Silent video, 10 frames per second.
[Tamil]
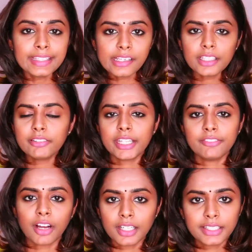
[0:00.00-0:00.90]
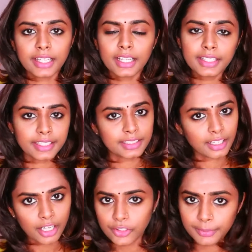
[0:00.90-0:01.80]
இறுதி வரி வாழ்கல நீங்கள்
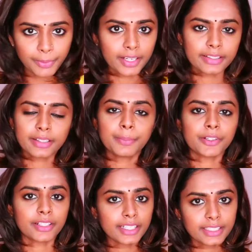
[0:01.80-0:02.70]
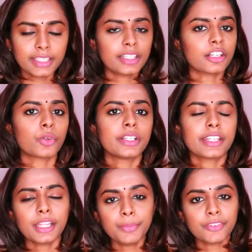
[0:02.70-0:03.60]
அந்த காணொலி பார்க்கலன்னா பரவாயில்ல கீழே நான்
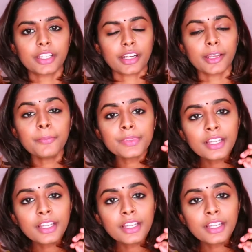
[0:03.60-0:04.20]
உங்களுக்கு நினைப்பு விடுக்கிறேன்